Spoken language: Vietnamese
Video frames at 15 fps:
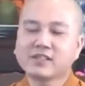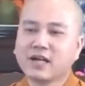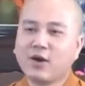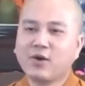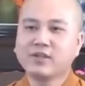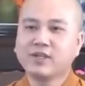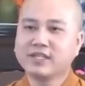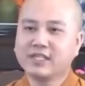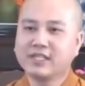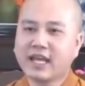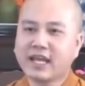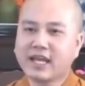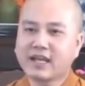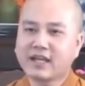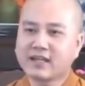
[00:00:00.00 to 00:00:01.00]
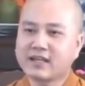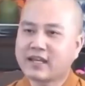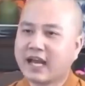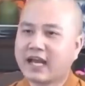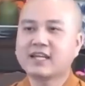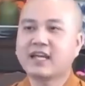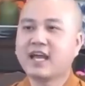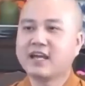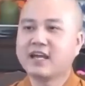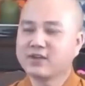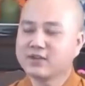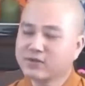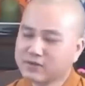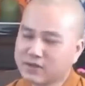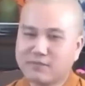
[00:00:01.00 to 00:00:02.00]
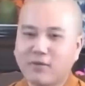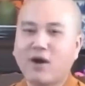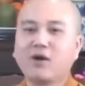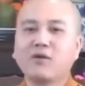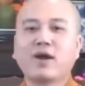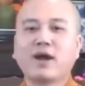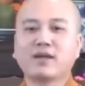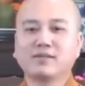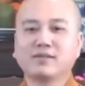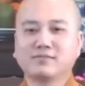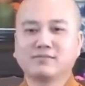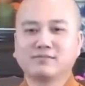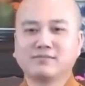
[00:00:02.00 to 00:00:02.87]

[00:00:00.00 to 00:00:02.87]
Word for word: câu gì nghe nặng nề để chúng ta bỏ qua được